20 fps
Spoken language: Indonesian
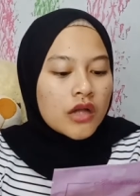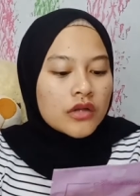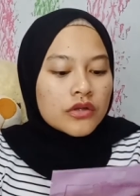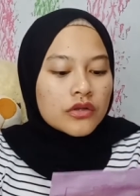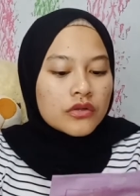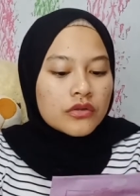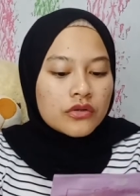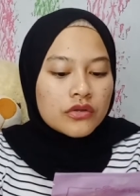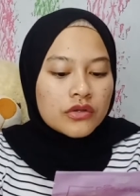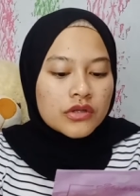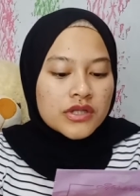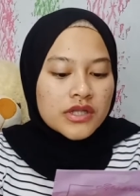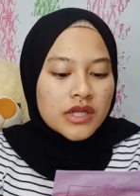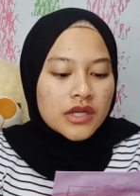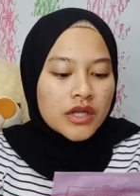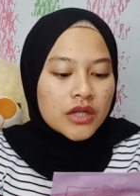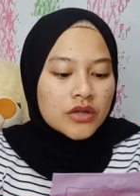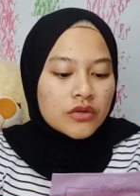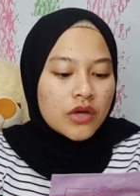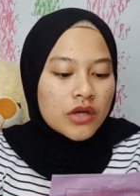Terus
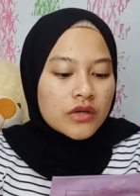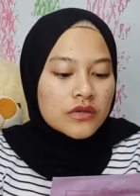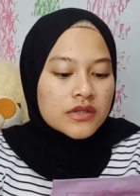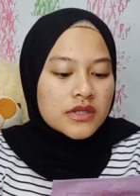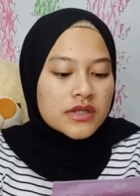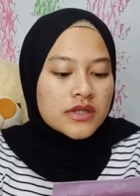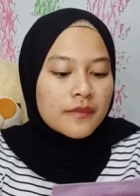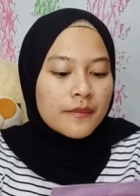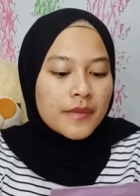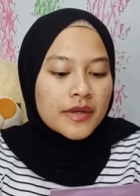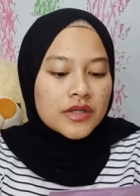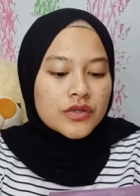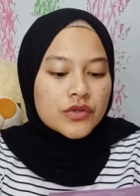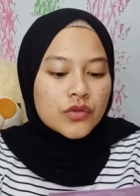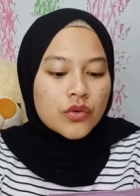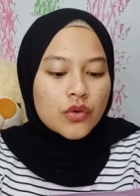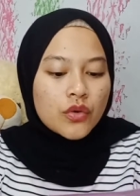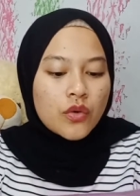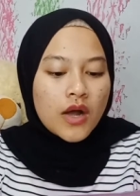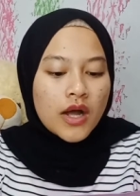ini itu harus disimpan di
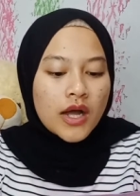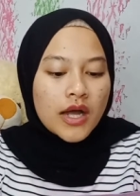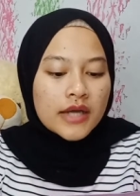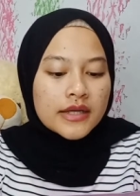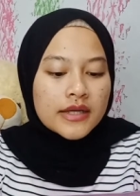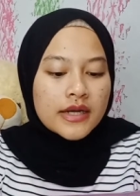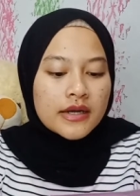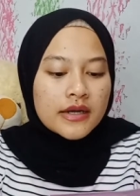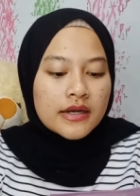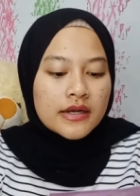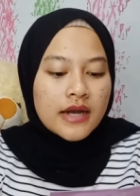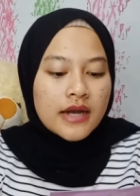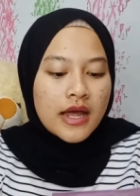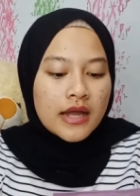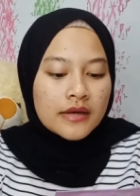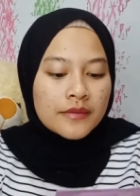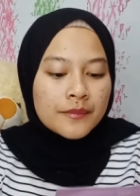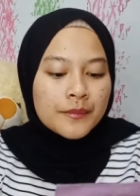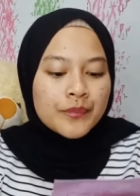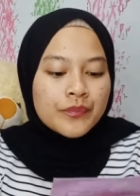suhu ruangan
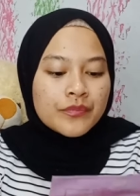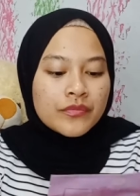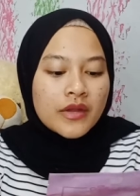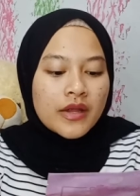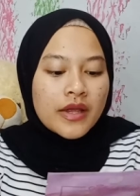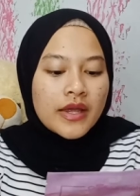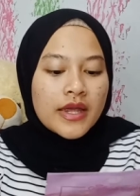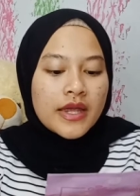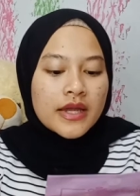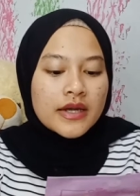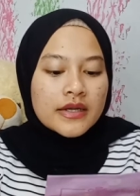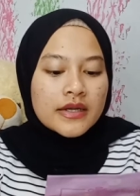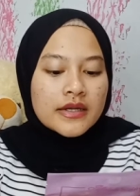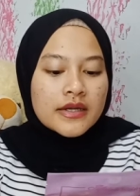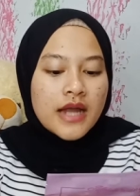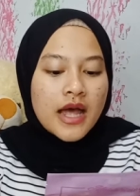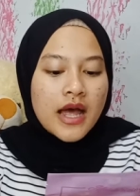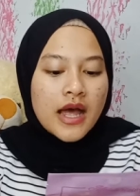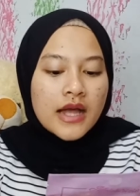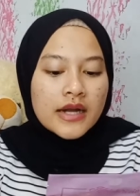dan
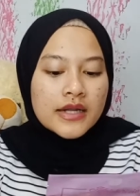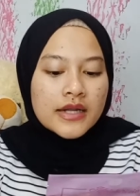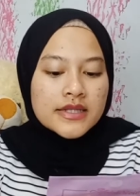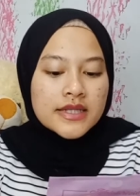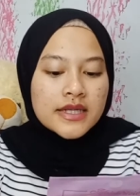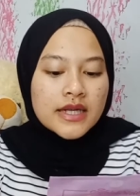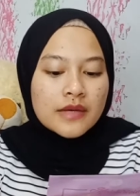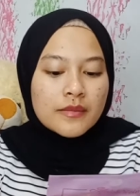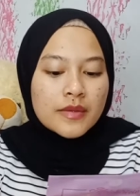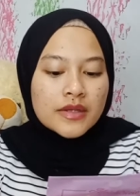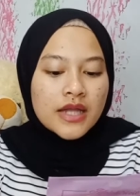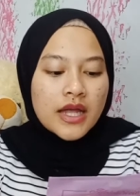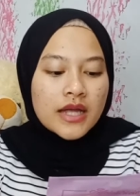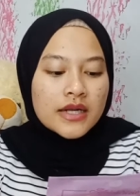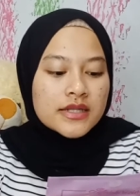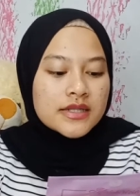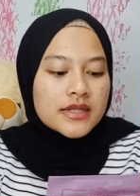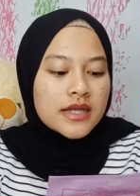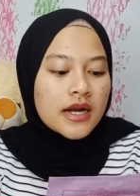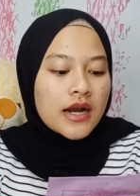hindari sinar
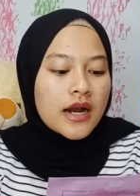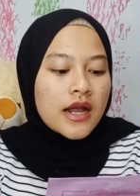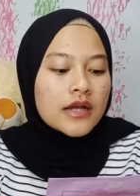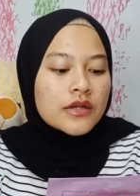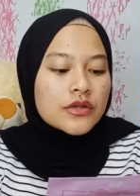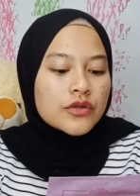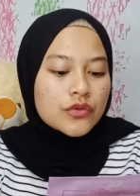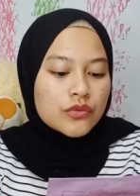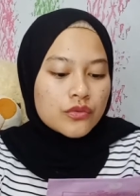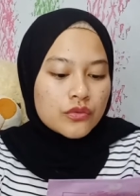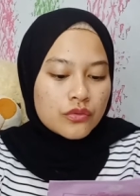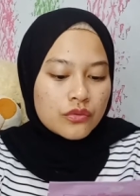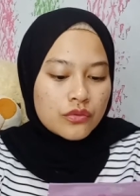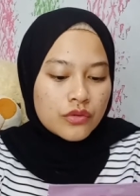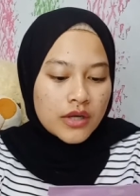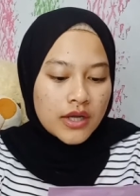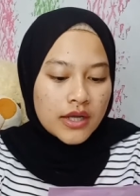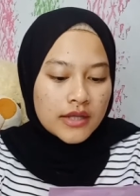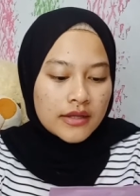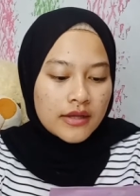matahari secara
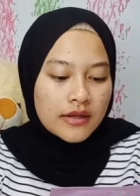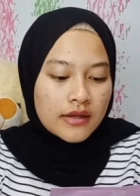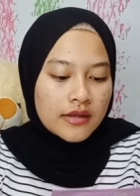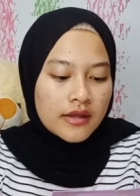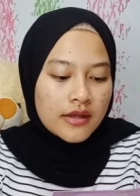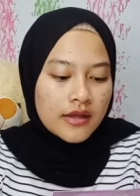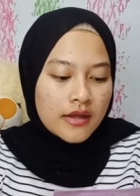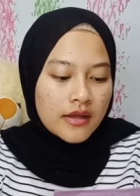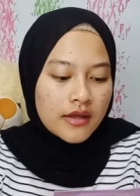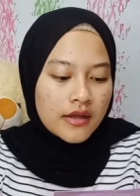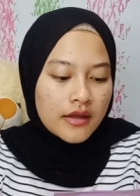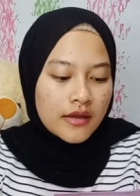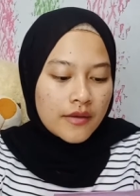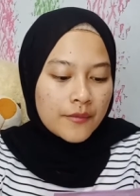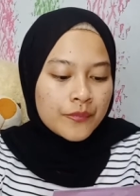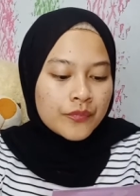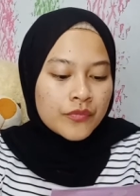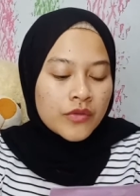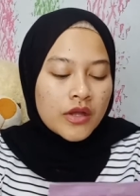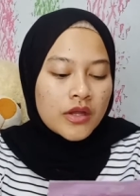langsung katanya.
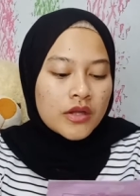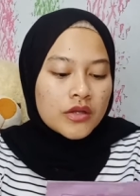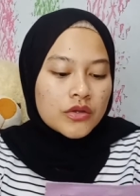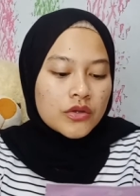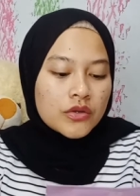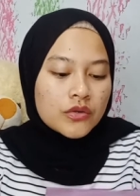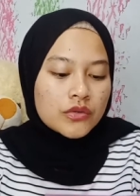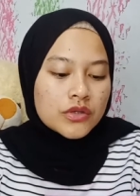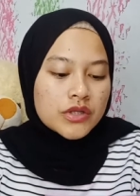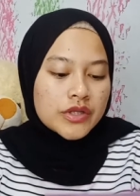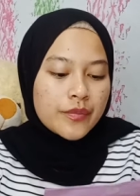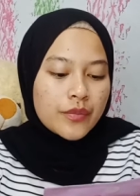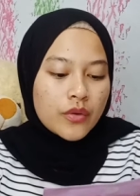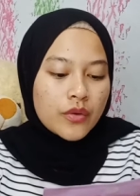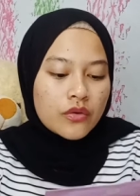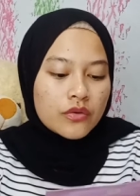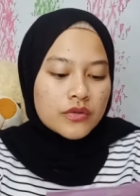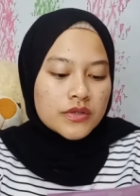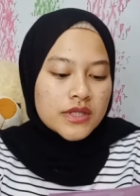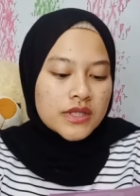Terus
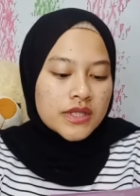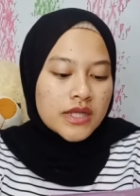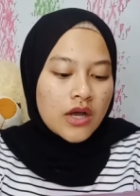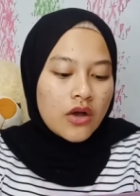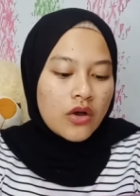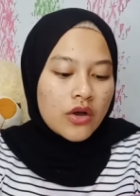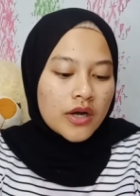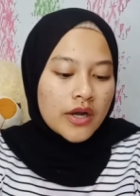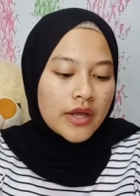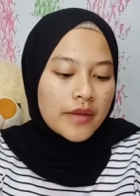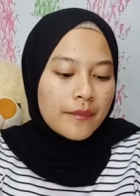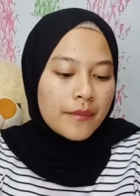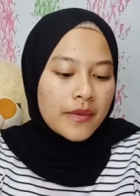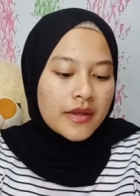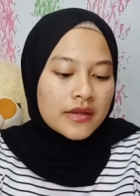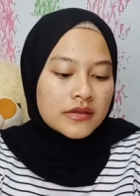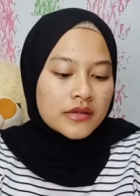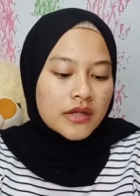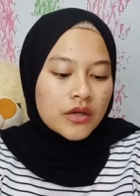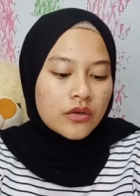diproduksinya oleh
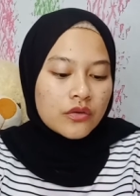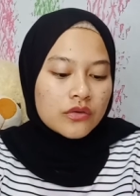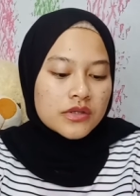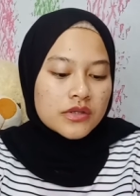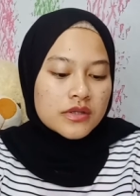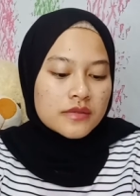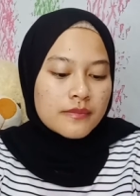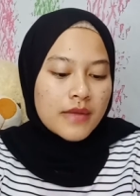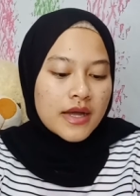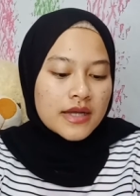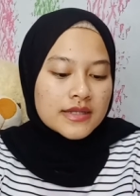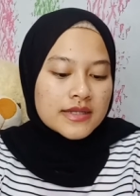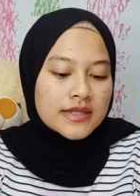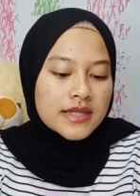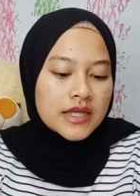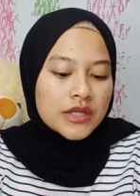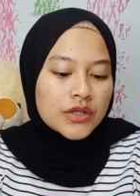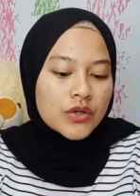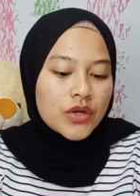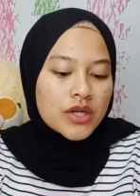PT Cosmax
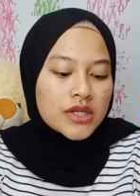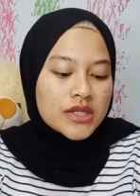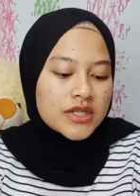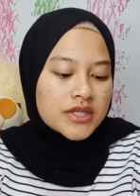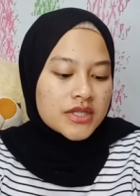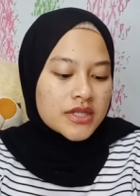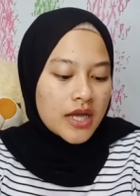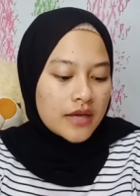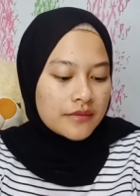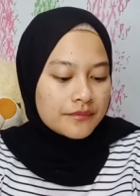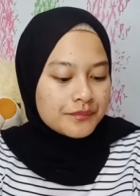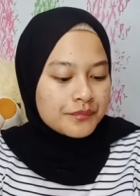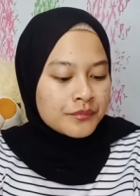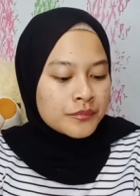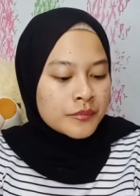Indonesia.